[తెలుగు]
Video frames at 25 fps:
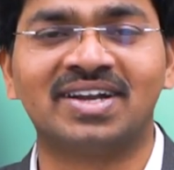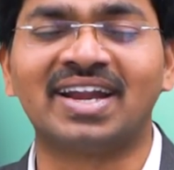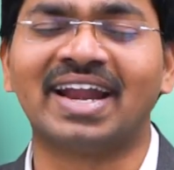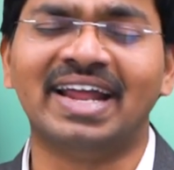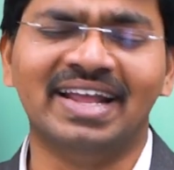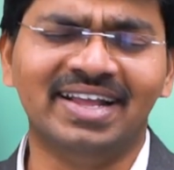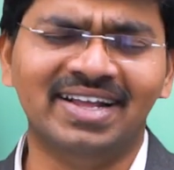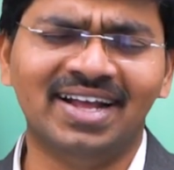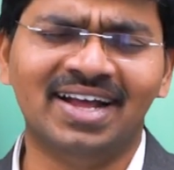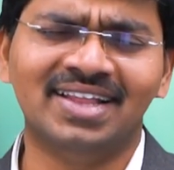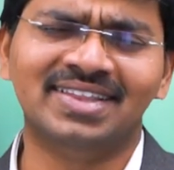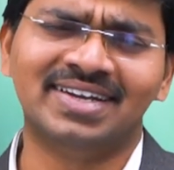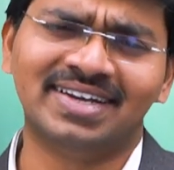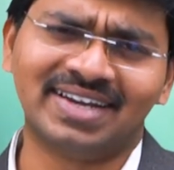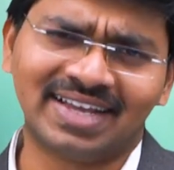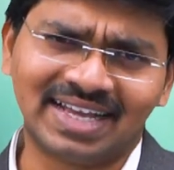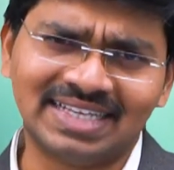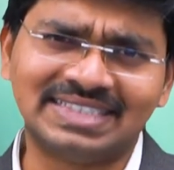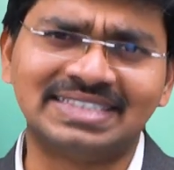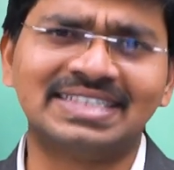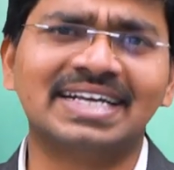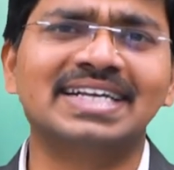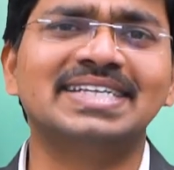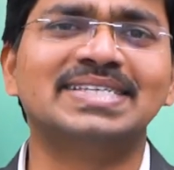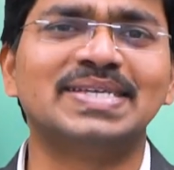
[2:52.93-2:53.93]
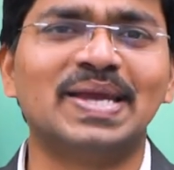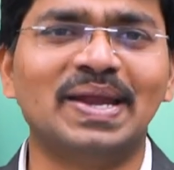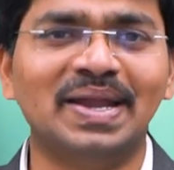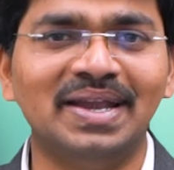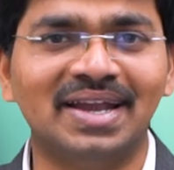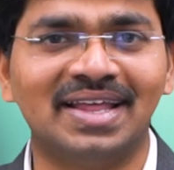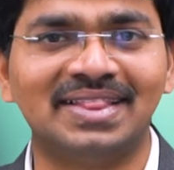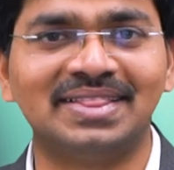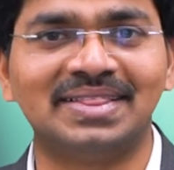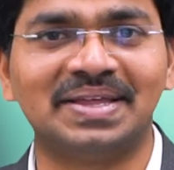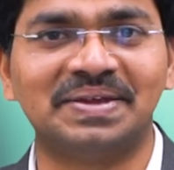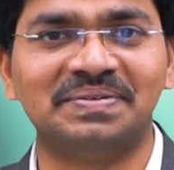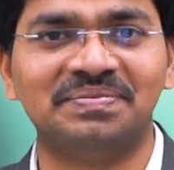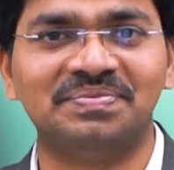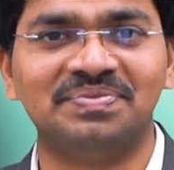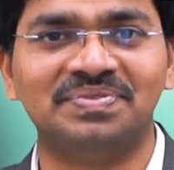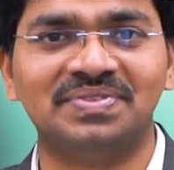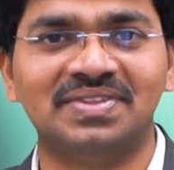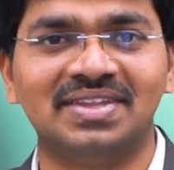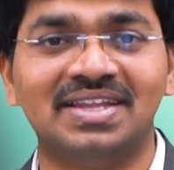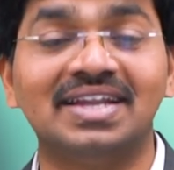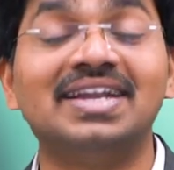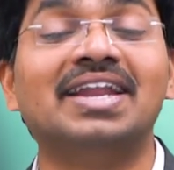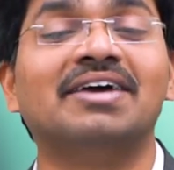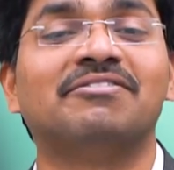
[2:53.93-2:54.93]
ట్రై కాదండి ఖచ్చితంగా చేయండి అంతే
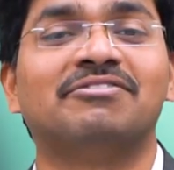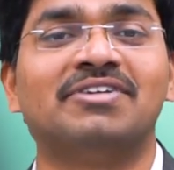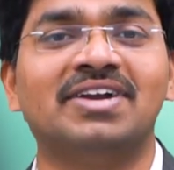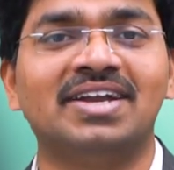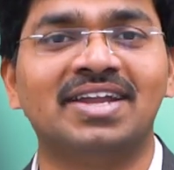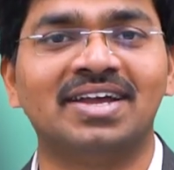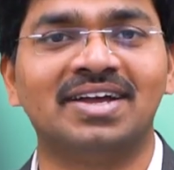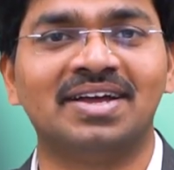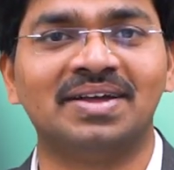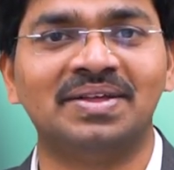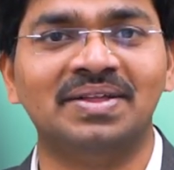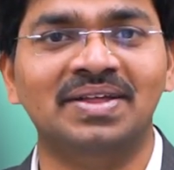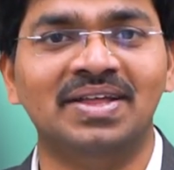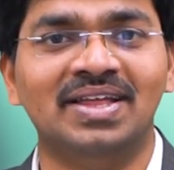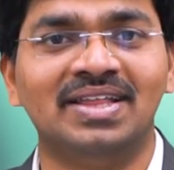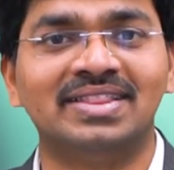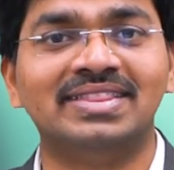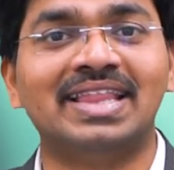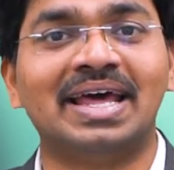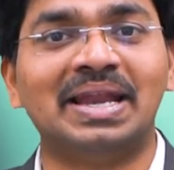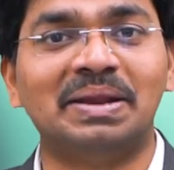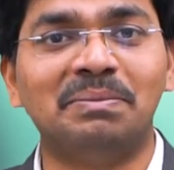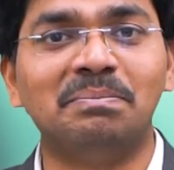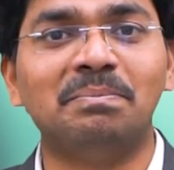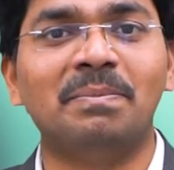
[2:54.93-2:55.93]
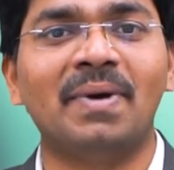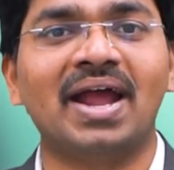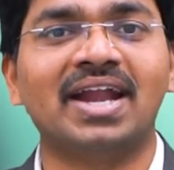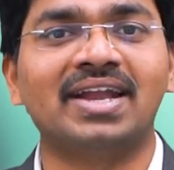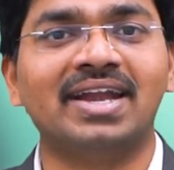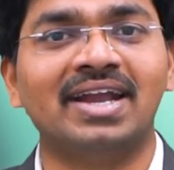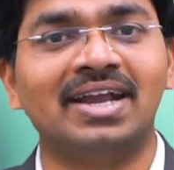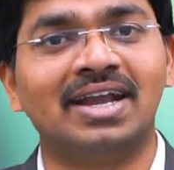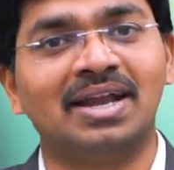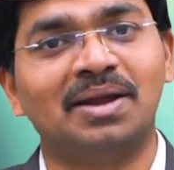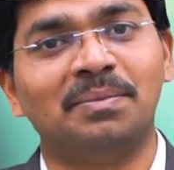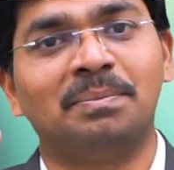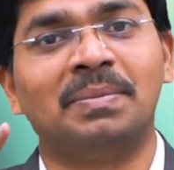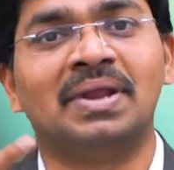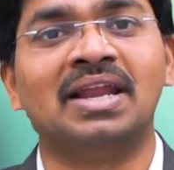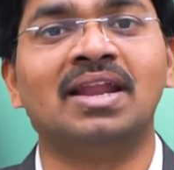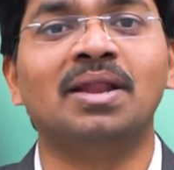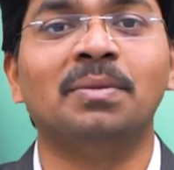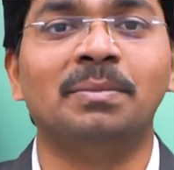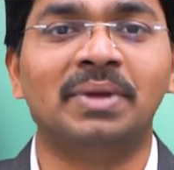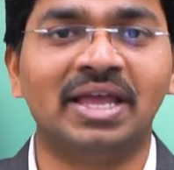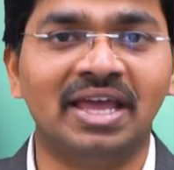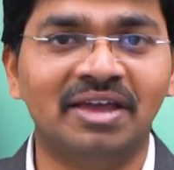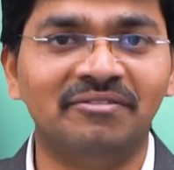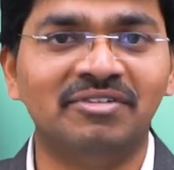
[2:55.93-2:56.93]
డెఫినెట్గా దాని ఇంపాక్ట్ ఏంటంటే
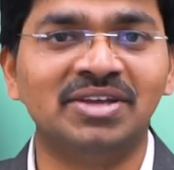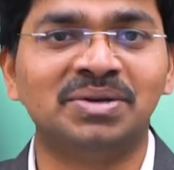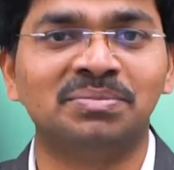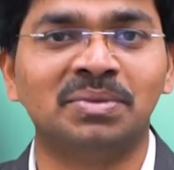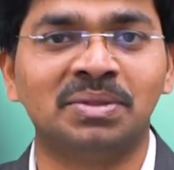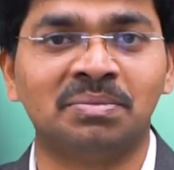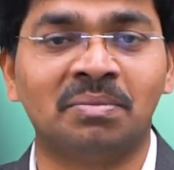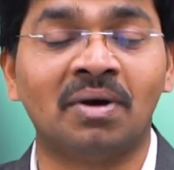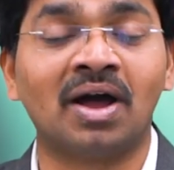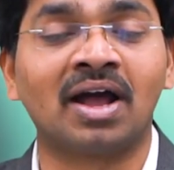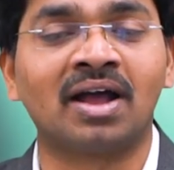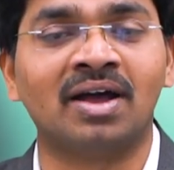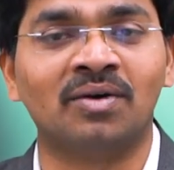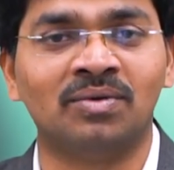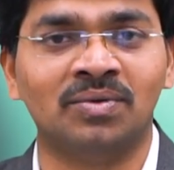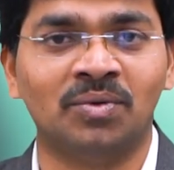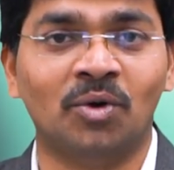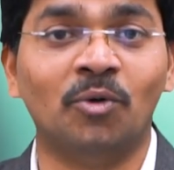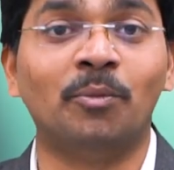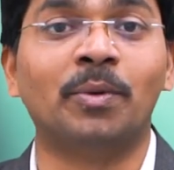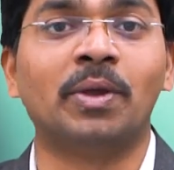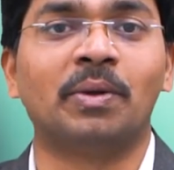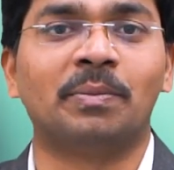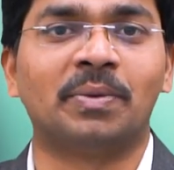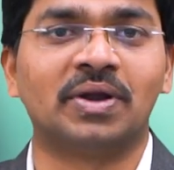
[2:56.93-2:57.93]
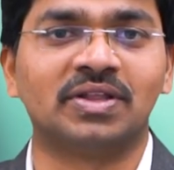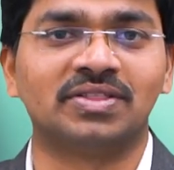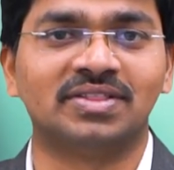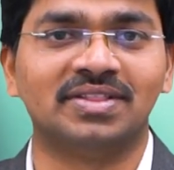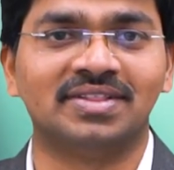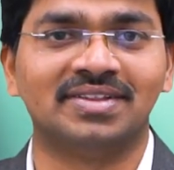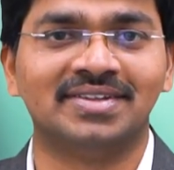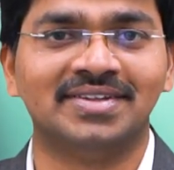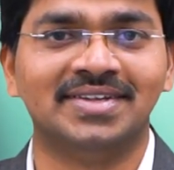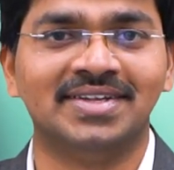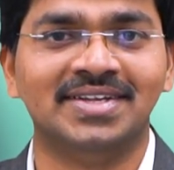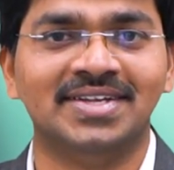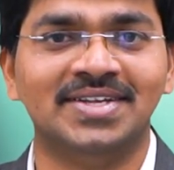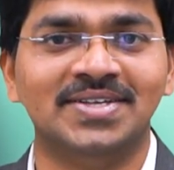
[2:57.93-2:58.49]
పిల్లల బిహేవియర్ మీద బాగా ఉపయోగపడుతుంది